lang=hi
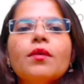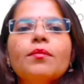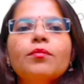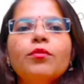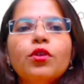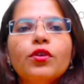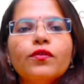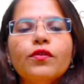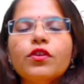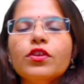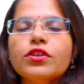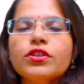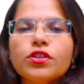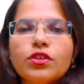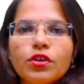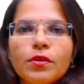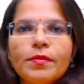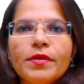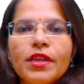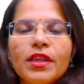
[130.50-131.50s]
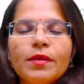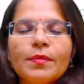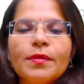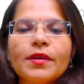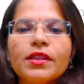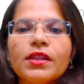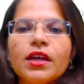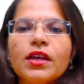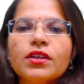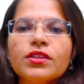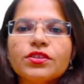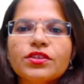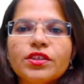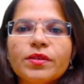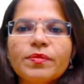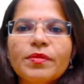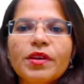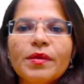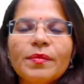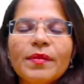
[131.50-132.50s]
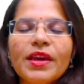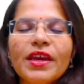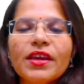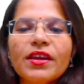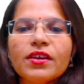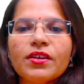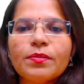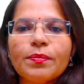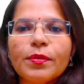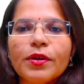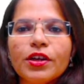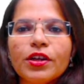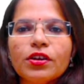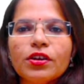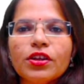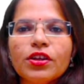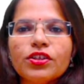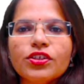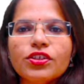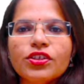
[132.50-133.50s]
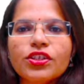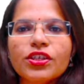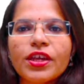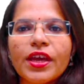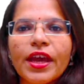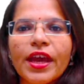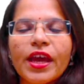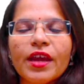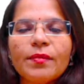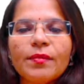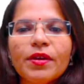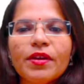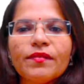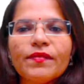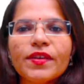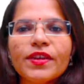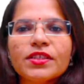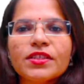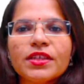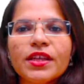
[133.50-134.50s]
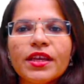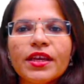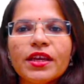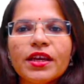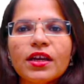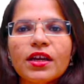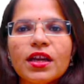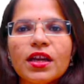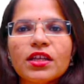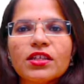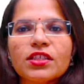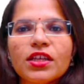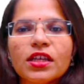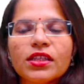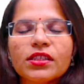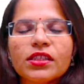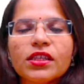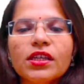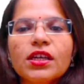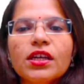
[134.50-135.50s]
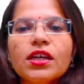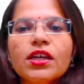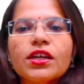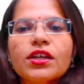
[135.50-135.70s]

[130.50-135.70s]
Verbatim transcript: पोर्टफोलियो जिसको भी नहीं पता जब भी हम एक पर्टिकुलर शेयर में इन्वेस्ट नहीं करना चाहते